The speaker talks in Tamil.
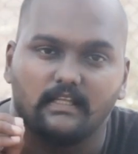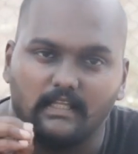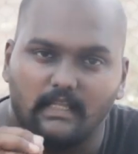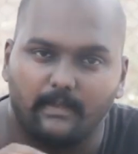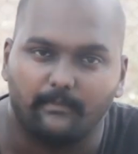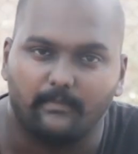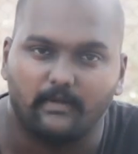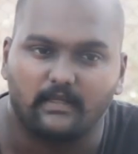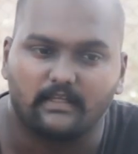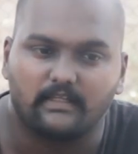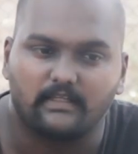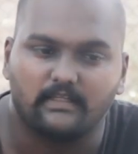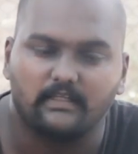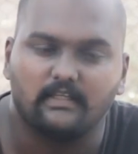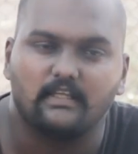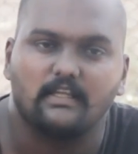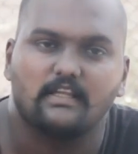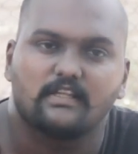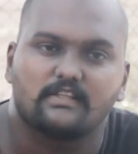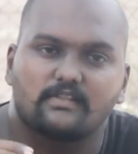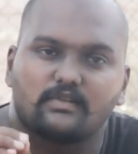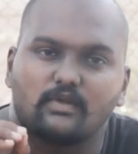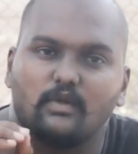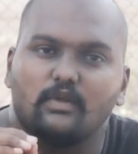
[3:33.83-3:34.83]
நமக்கு
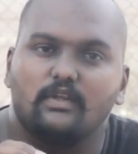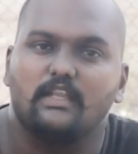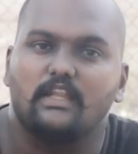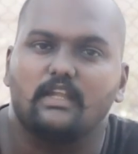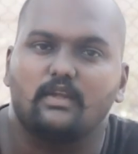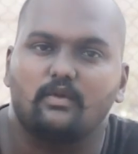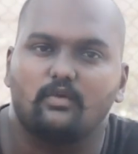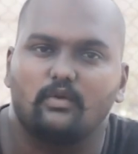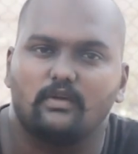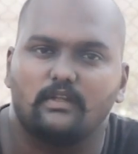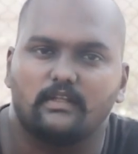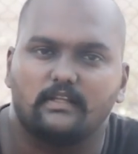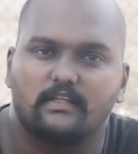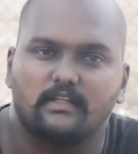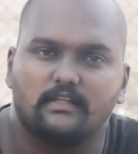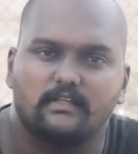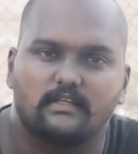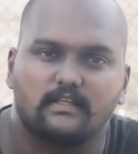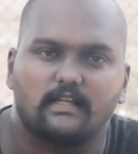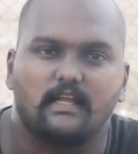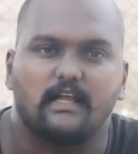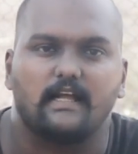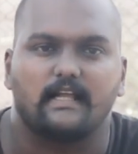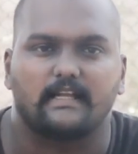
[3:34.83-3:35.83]
சொல்லிக்
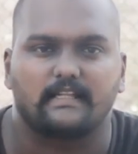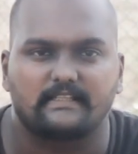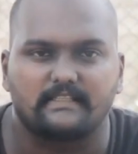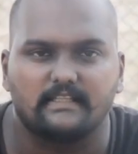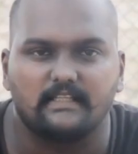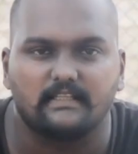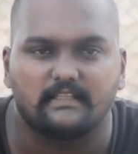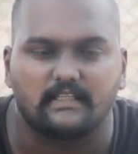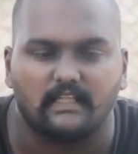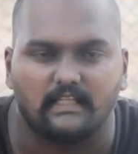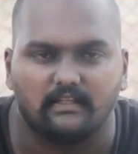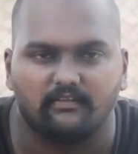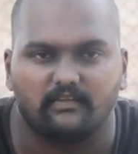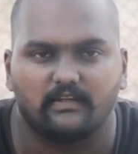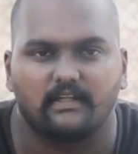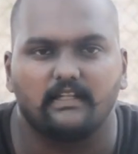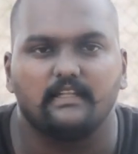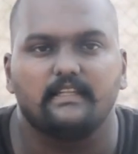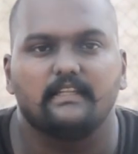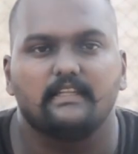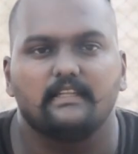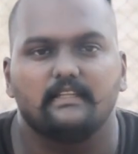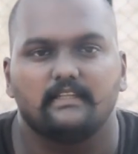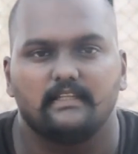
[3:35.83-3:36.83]
கொடுக்கின்ற அரசியல்
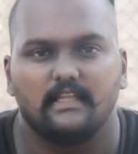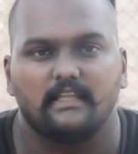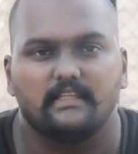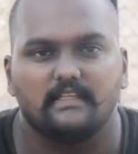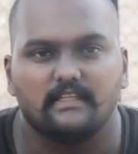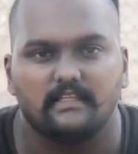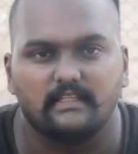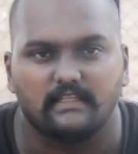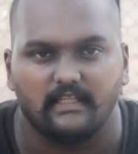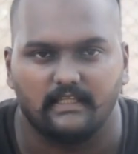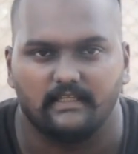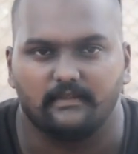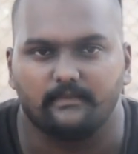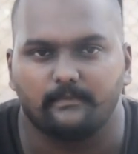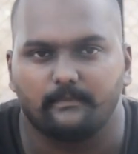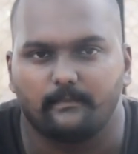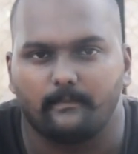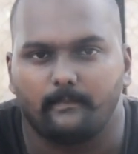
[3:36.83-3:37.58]
தலைவர்கள் இங்கே இல்லை